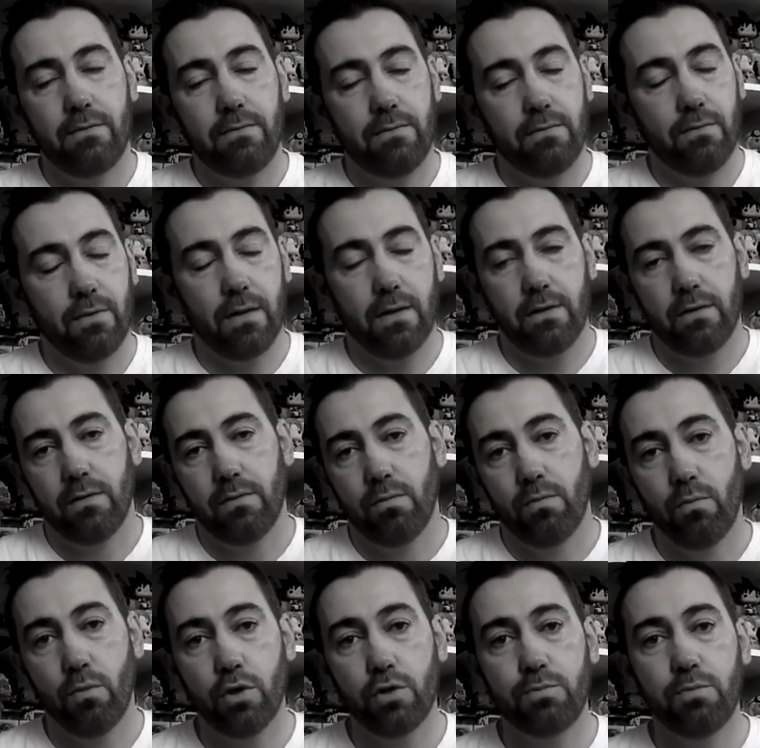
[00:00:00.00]
Voilà.
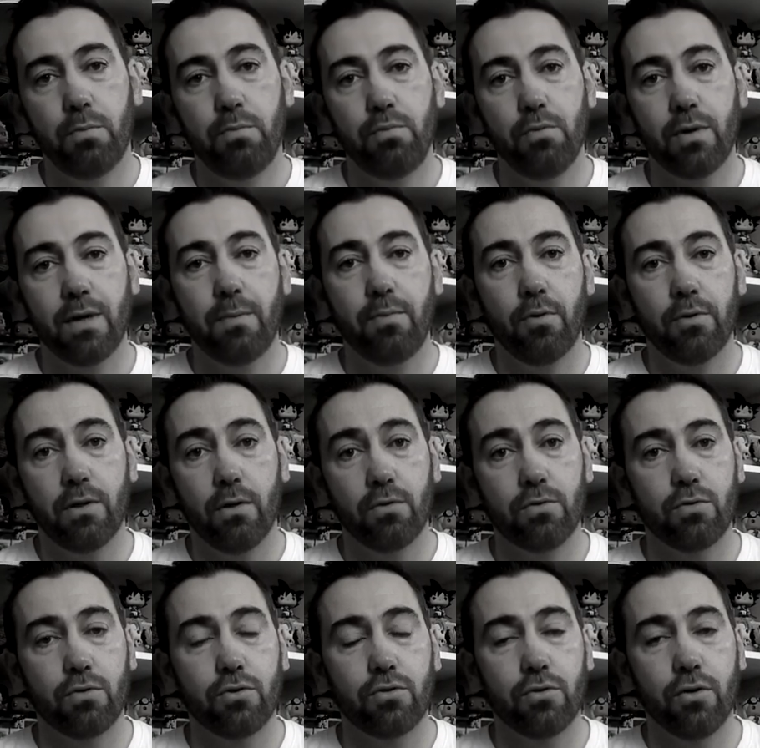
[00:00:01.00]
Moi je peux plus répondre à autre
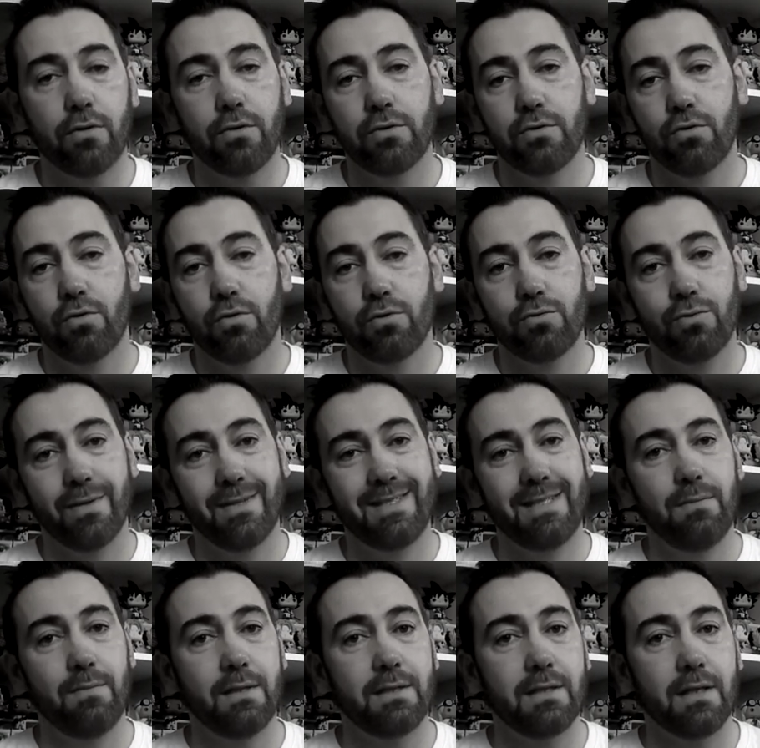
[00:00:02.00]
chose. Je reçois 10
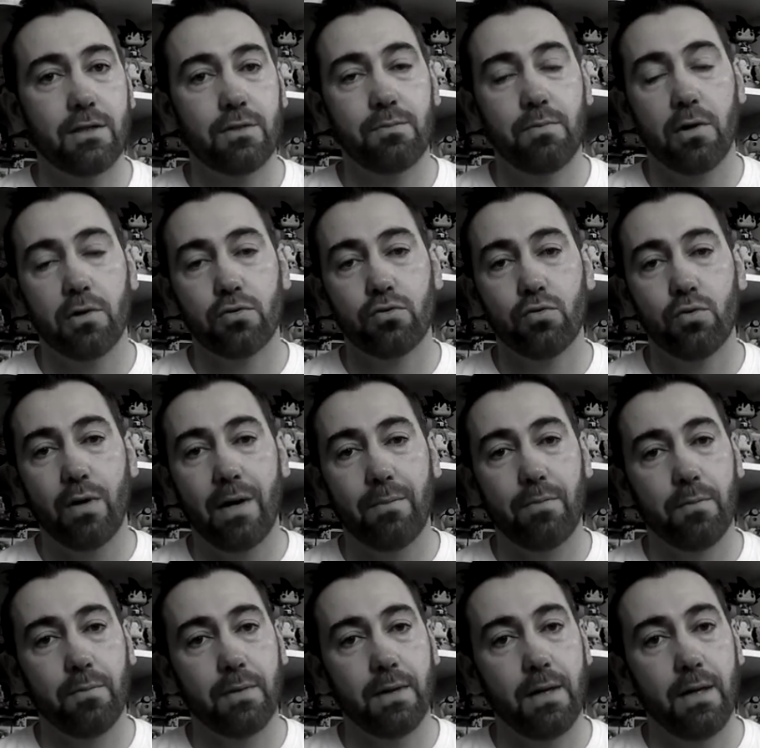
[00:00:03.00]
messages par jour à peu
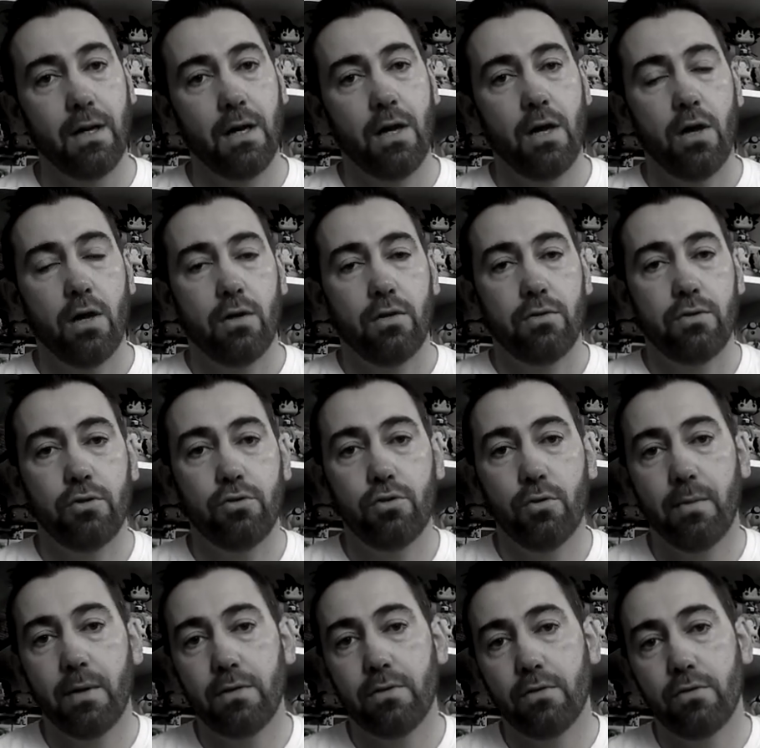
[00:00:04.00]
près de
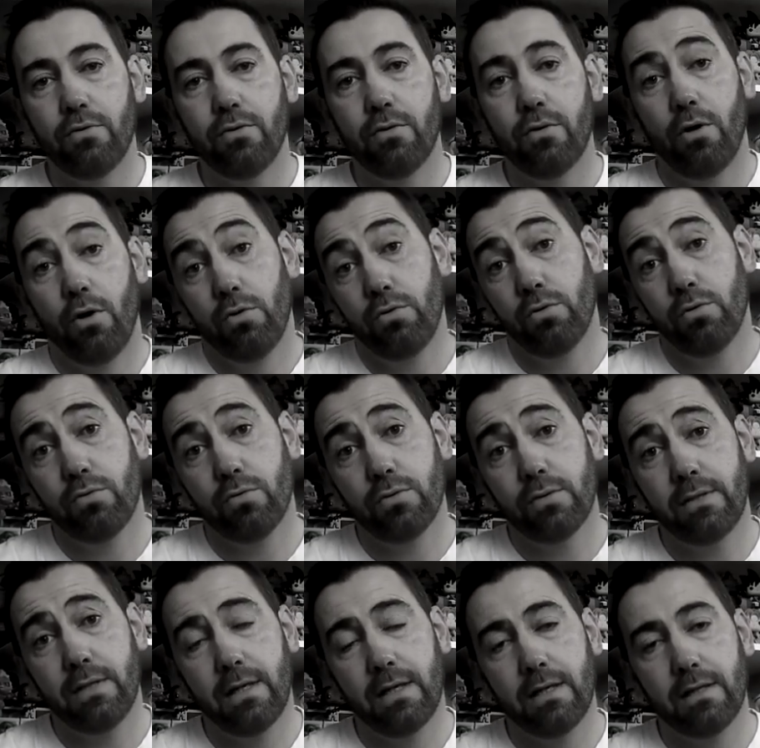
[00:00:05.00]
demandes de Tonton
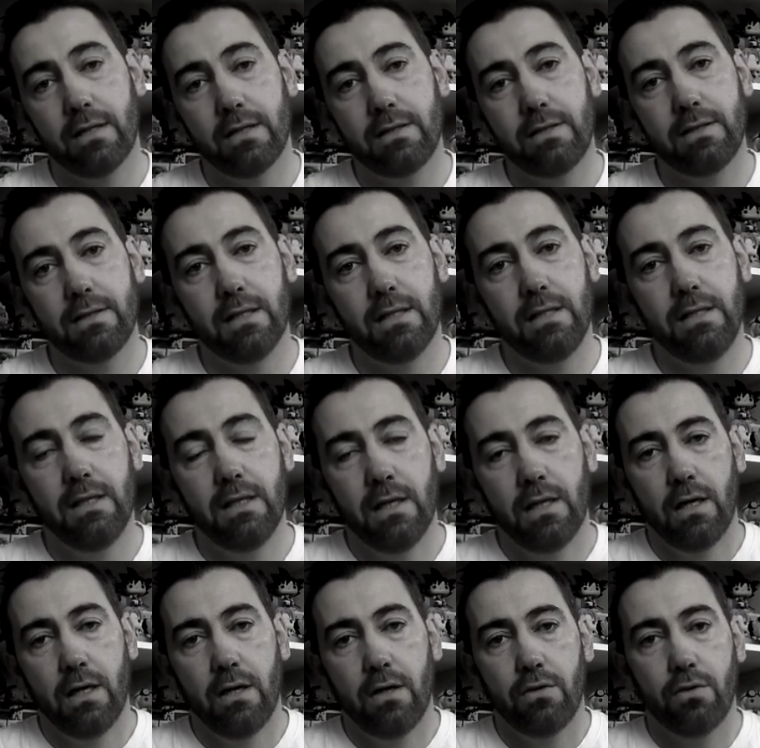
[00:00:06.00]
Snake et Tatiselli.
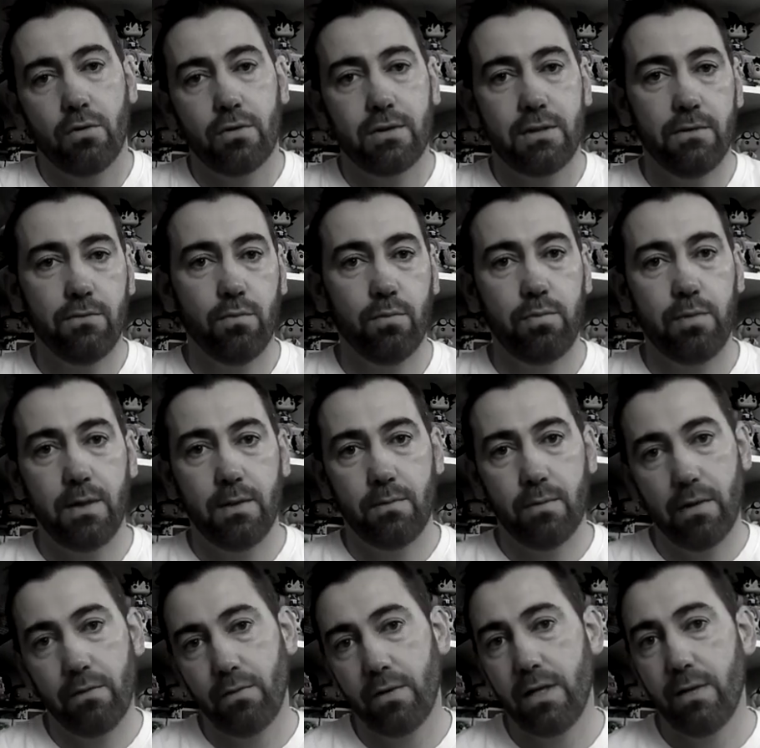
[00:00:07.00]
Donc s'il vous plaît,
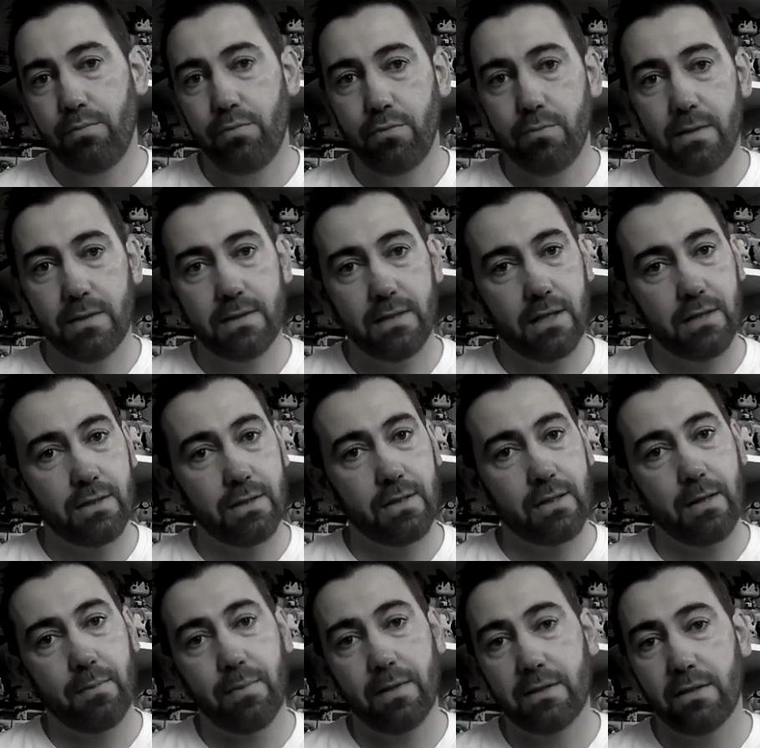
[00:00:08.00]
m'envoyez plus de messages parce qu'à
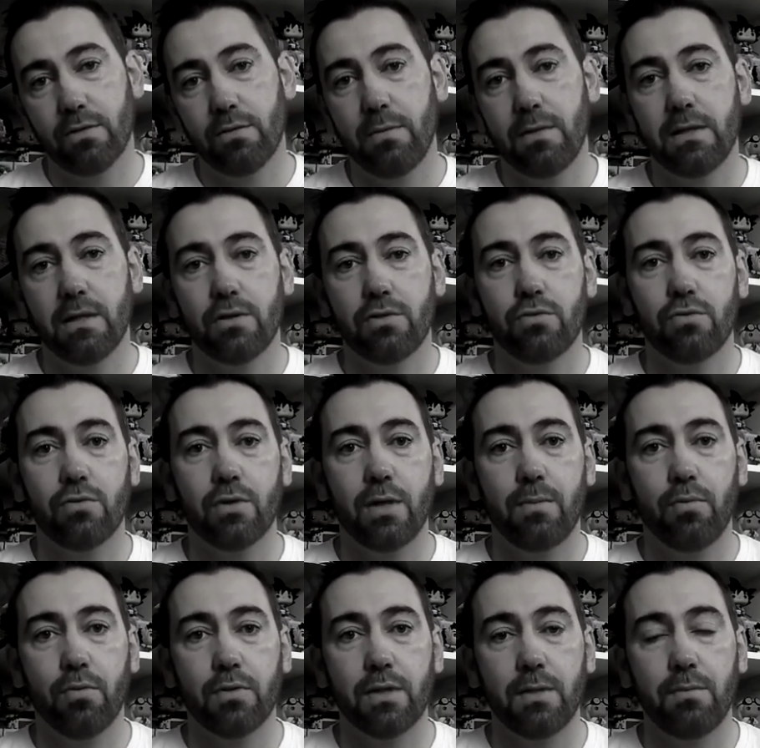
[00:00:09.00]
partir de maintenant, je ne
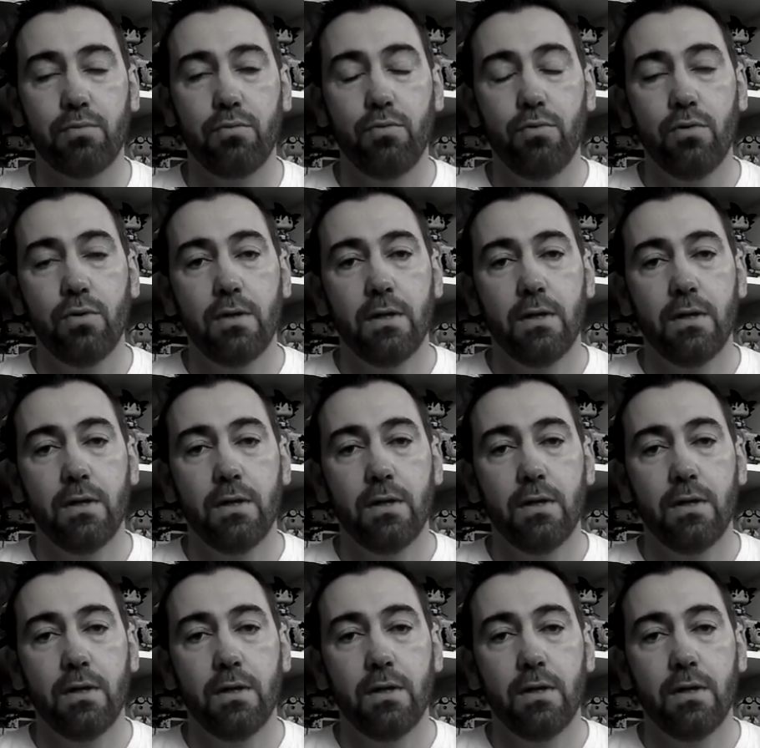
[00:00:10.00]
répondrai plus.